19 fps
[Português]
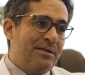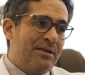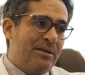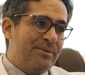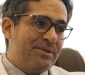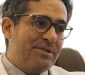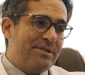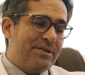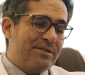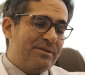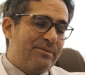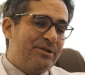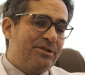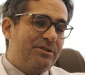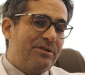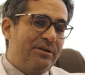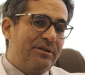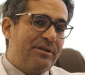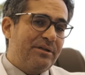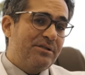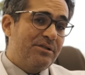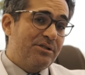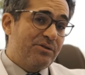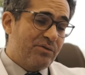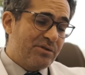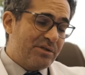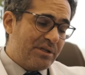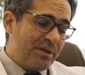IMC ah, acima de
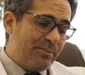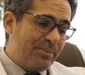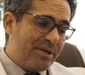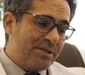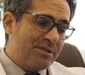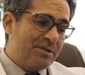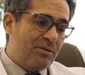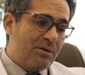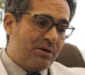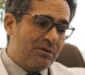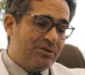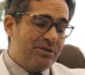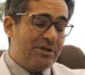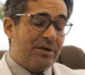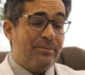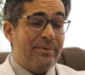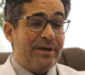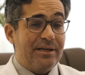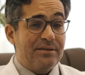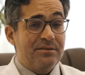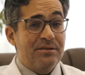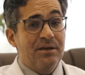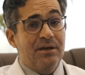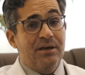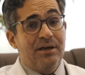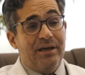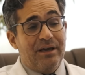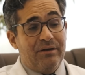35, se você tem pressão alta e diabetes,
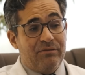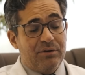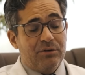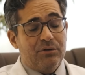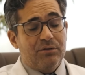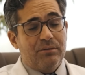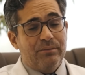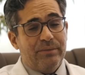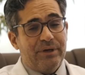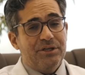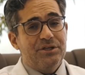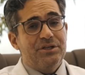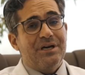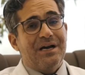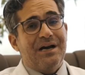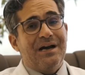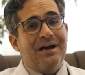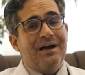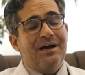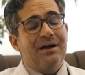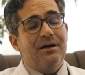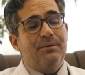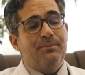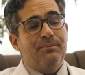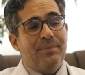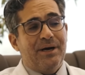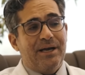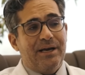eventualmente
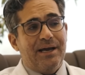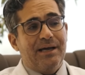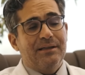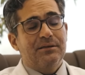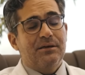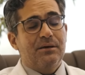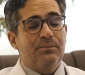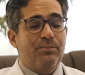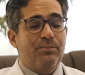a bariátrica